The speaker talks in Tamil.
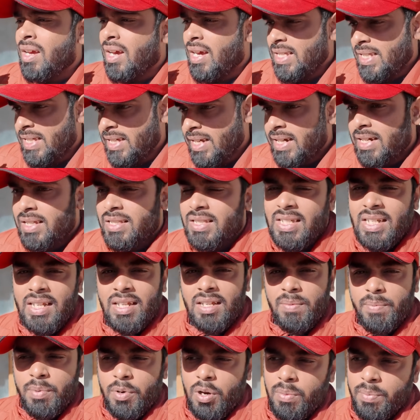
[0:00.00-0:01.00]
அது எடுத்து
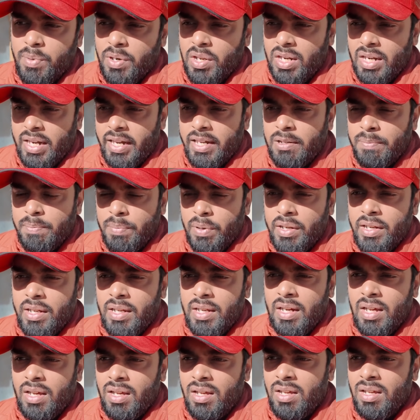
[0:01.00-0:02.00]
நீங்கள் ப்ராப்பராக ரைட்
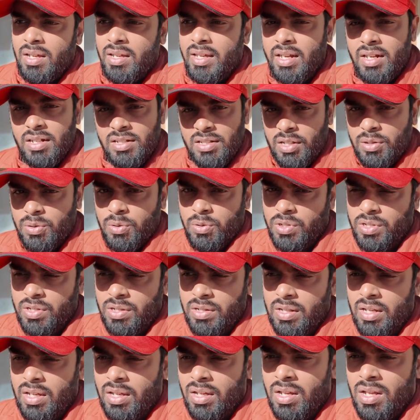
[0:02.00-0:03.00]
பண்ணிங்கன்னா எனக்கு
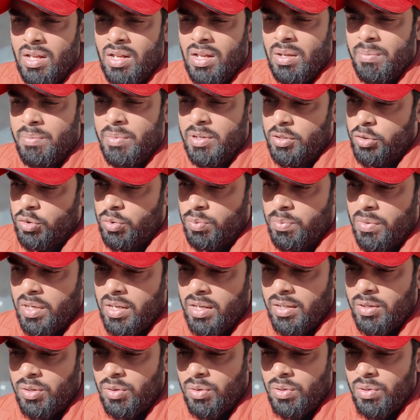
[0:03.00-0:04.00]
சந்தோஷம்தான் பட் சும்மா
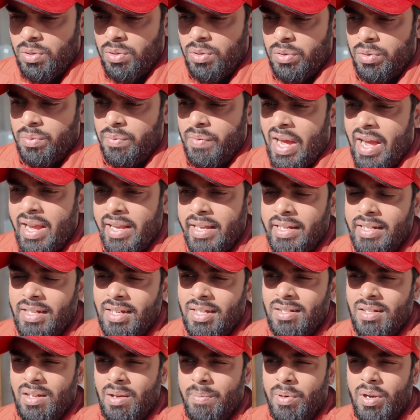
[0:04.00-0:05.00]
ஏதோ
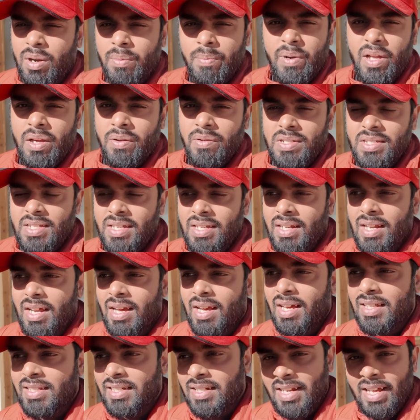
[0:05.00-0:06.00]
வாங்கிட்டு அதுக்கப்புறம் அப்படியே வச்சிங்கன்னா
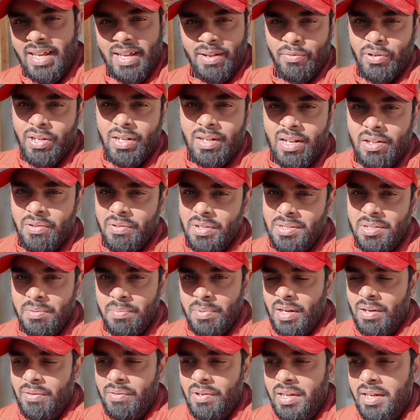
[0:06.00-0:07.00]
அதுக்கு நான் என் வீட்டிலே
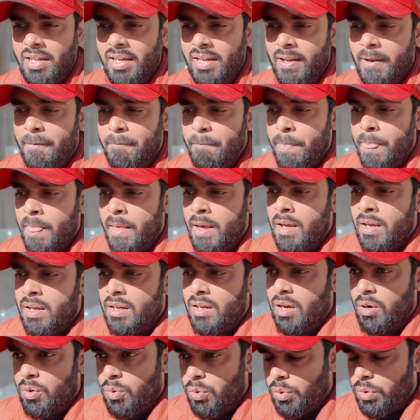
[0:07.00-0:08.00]
வச்சுப்பேன் நான் வண்டியை
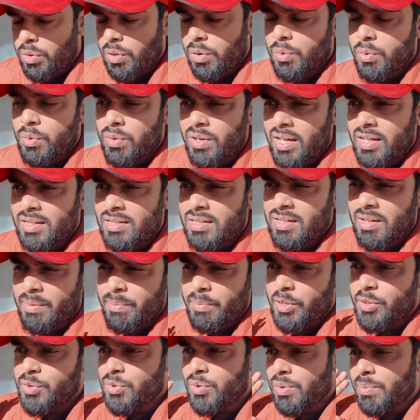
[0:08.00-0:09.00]
நான் கொடுக்கக்கூடாது
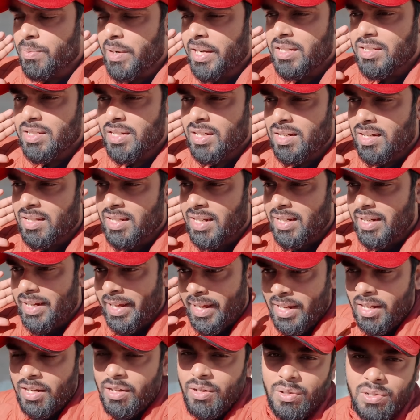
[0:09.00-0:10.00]
அப்படின்னு சொல்லி மைண்ட் செட்டில் தான்
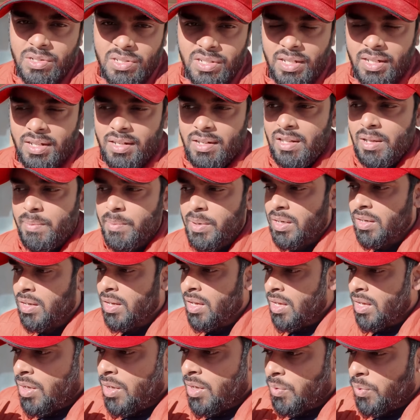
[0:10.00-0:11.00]
டெய்லி யோசிச்சிட்டே இருந்தேன் பட்
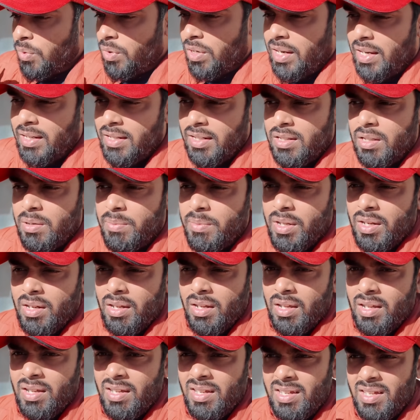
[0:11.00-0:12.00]
ஒரு கட்டத்துக்கு
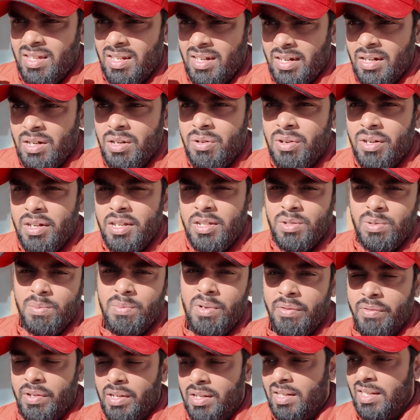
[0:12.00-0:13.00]
மேலே ரெண்டு வண்டி
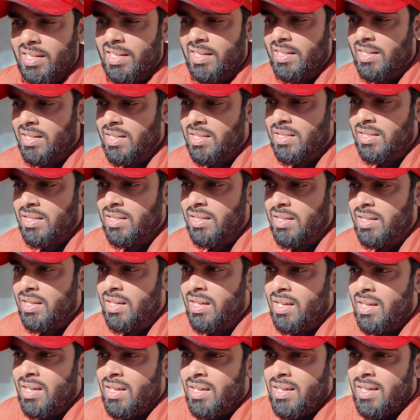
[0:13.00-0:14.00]
சும்மா வீட்டில் இருக்கிறது
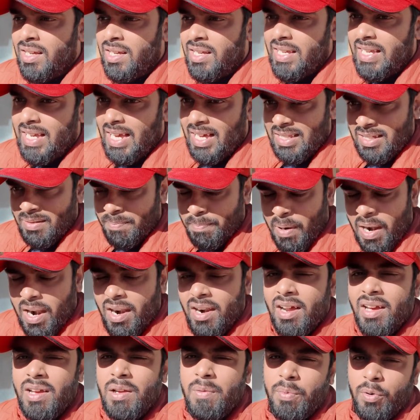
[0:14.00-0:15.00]
அது
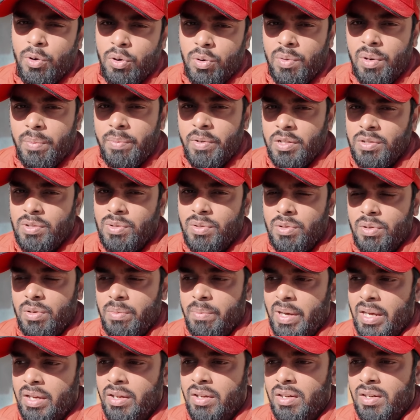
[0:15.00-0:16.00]
பாழாகி போகும் அப்படின்னு சொல்லிட்டு
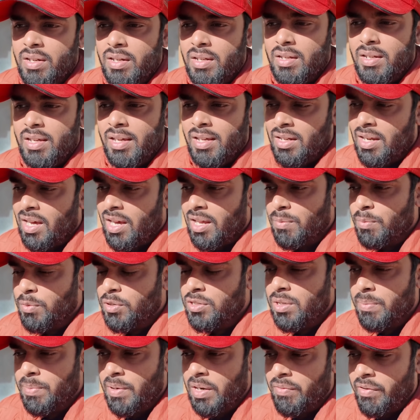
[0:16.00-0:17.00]
ஒரு பயம் எனக்கு ஏன்னா
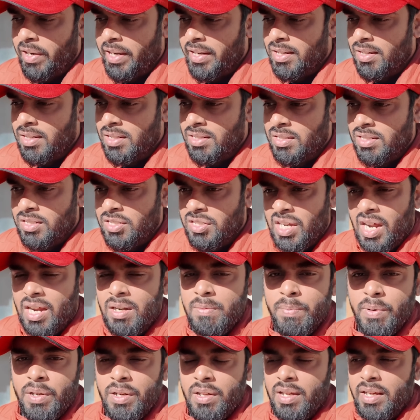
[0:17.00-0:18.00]
ஆல்மோஸ்ட் இப்போ நான் ஒயிட் ஹவர்ஸ்
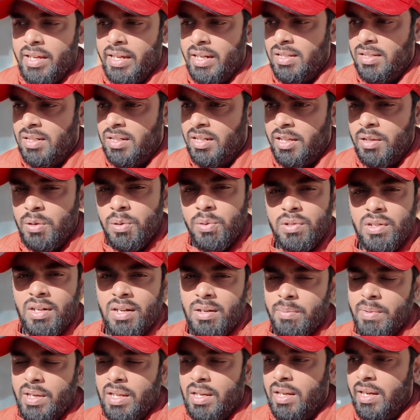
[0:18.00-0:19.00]
ஸ்டார்ட் பண்ணியே கிட்டத்தட்ட இருபது
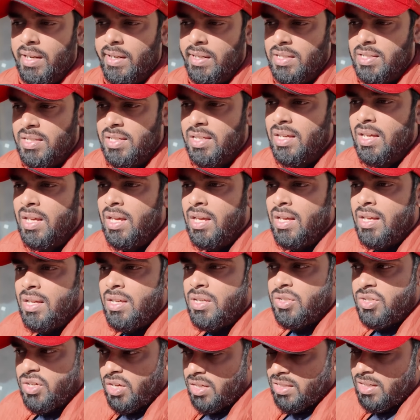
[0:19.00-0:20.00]
நாள் மேலே ஆகிடுச்சு
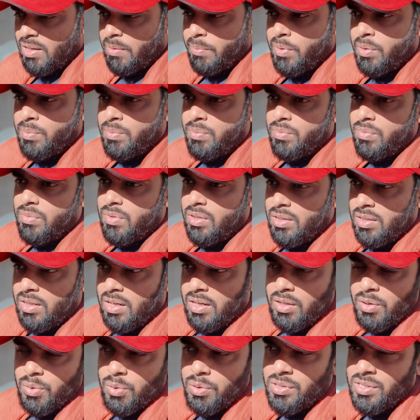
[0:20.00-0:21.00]
ஸோ அதுக்கப்புறம் இது
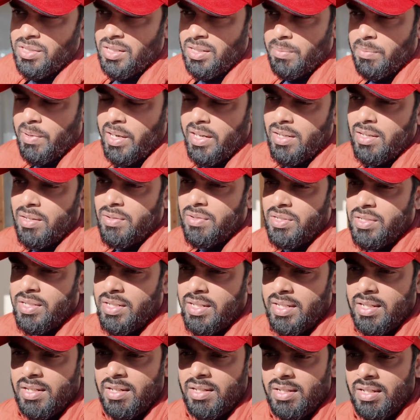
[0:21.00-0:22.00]
நான் யோசிச்சுட்டு மைண்டில்
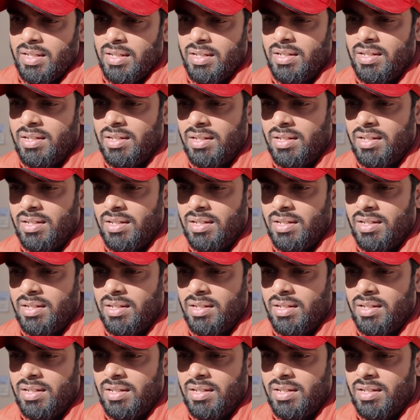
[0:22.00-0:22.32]
வச்சுட்டே இருந்தேன்